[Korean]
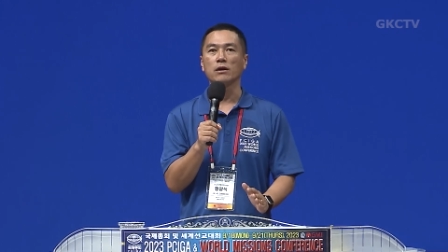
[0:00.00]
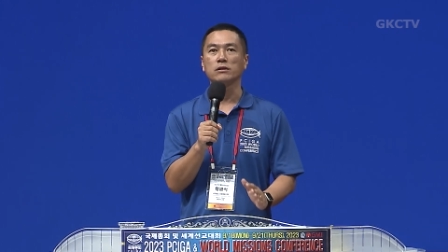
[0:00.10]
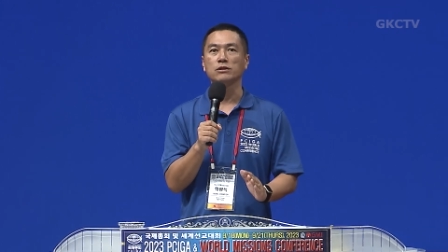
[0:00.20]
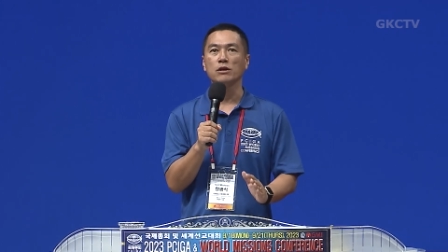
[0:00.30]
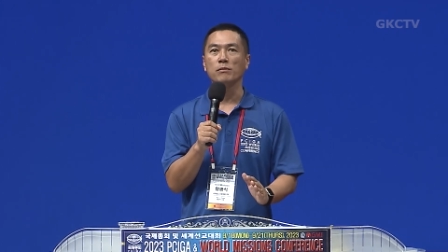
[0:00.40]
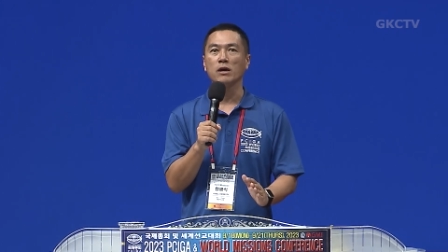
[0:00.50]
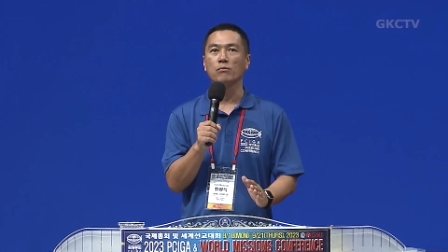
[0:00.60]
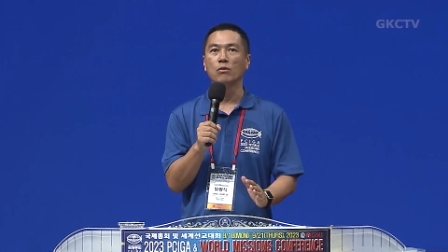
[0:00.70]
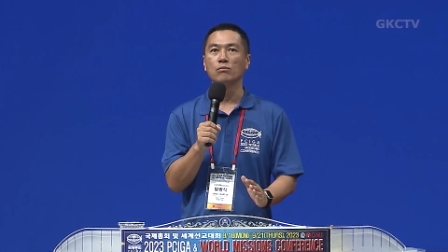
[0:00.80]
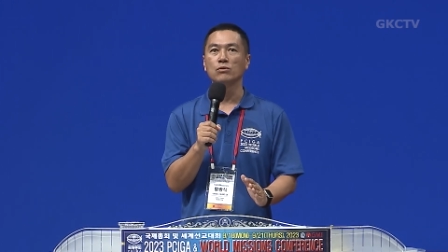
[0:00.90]
GMI 어,
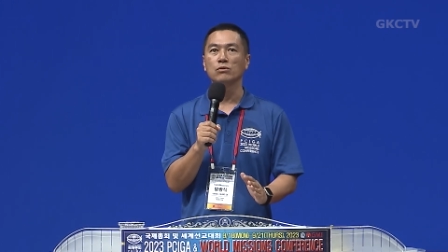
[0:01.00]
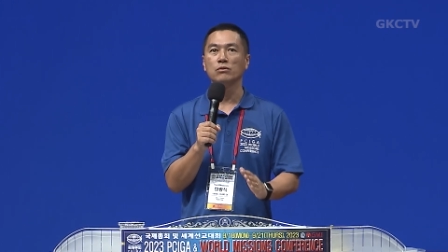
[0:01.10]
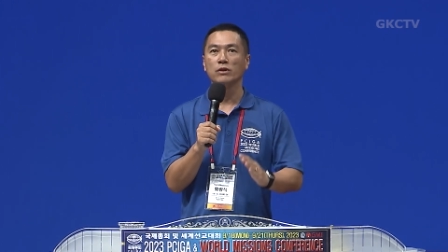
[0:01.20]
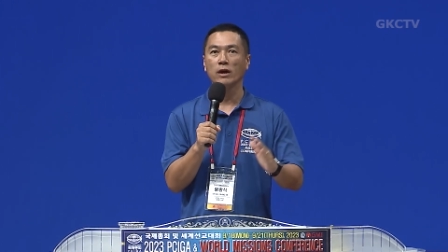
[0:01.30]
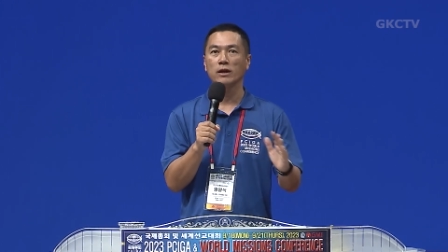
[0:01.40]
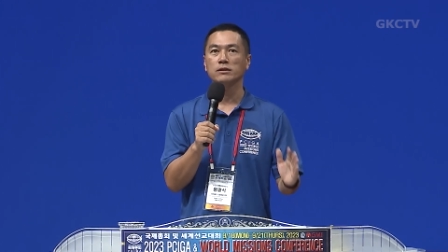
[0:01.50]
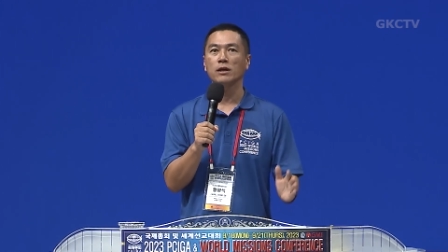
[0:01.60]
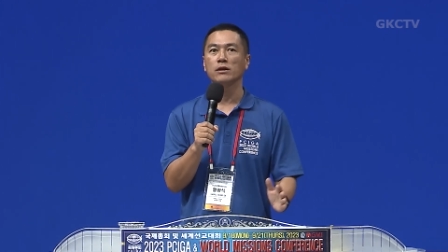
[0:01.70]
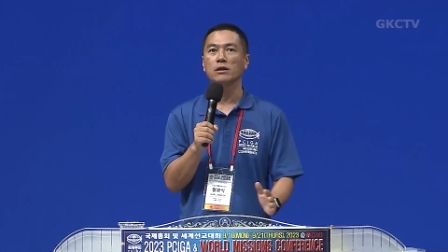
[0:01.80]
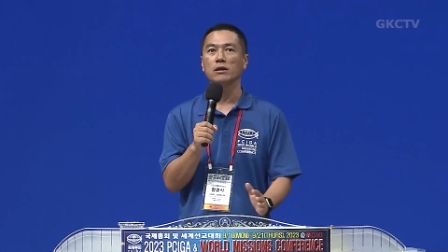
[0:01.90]
본부 내
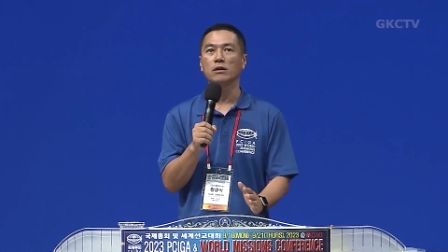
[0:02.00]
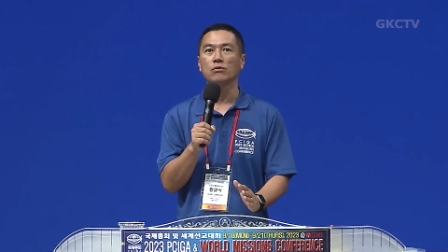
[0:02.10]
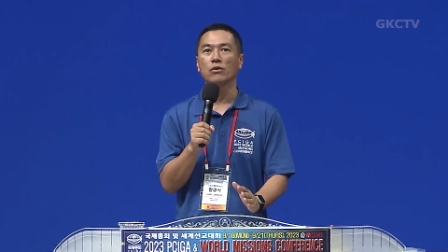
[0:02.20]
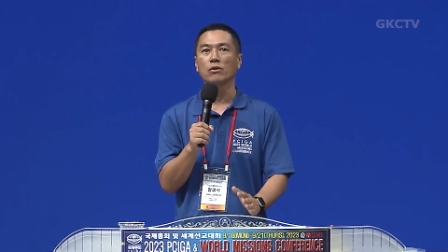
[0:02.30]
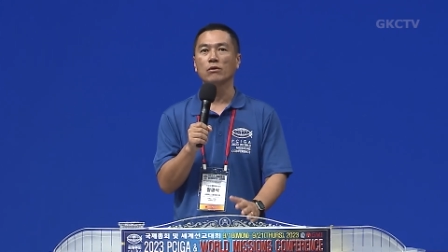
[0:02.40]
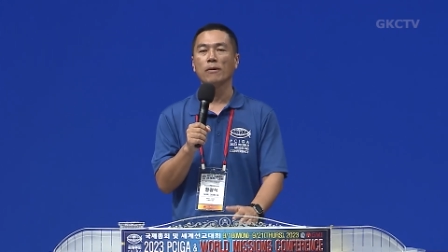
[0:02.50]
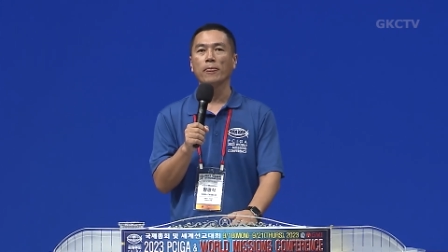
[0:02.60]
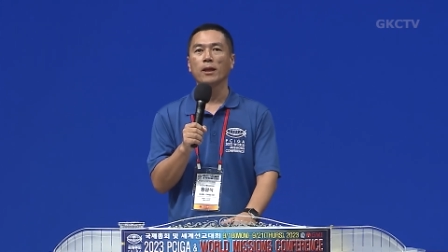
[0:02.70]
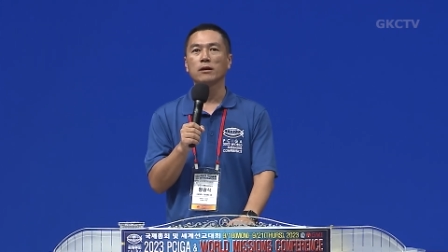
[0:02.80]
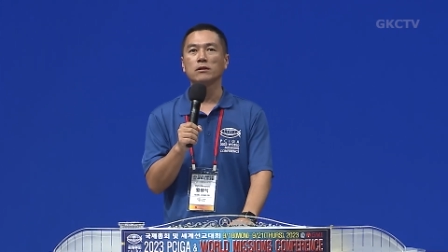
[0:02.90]
사역이 있고요.
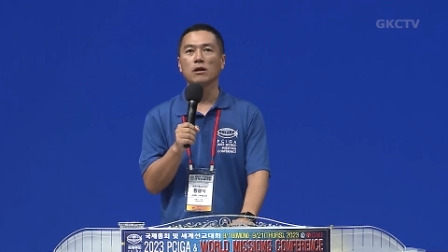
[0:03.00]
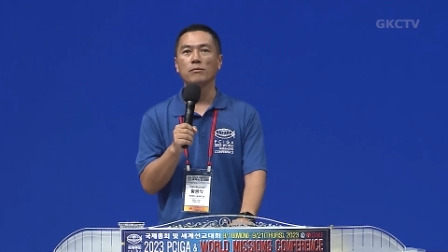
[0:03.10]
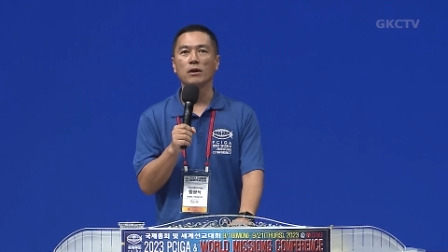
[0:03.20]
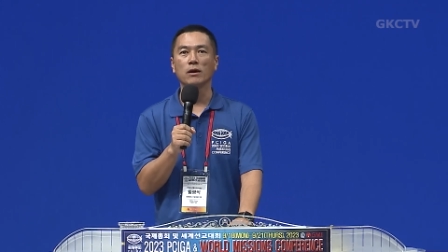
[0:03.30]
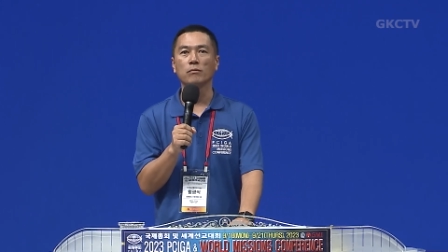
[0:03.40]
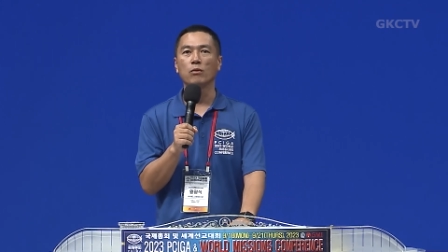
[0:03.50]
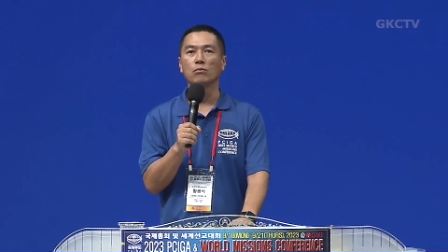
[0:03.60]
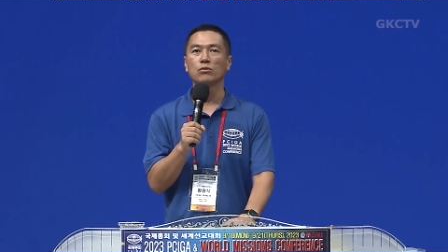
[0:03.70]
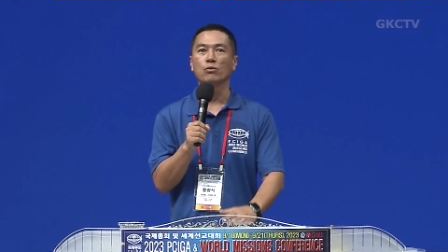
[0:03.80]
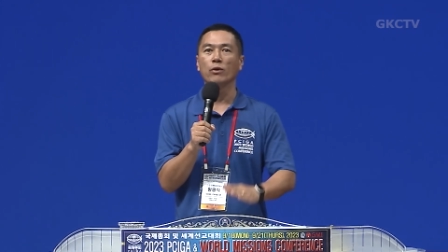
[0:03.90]
그 다음에
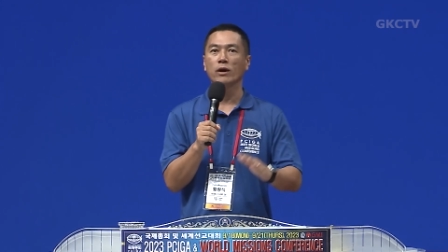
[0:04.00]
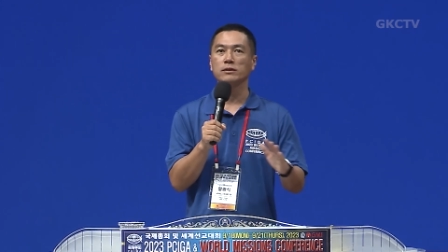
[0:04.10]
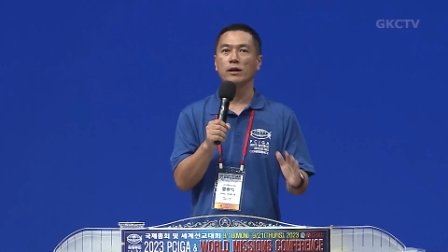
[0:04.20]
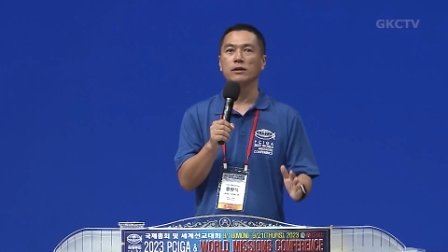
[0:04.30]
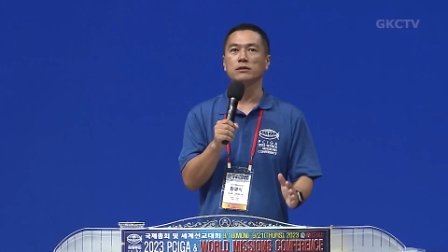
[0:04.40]
본부 외 사역이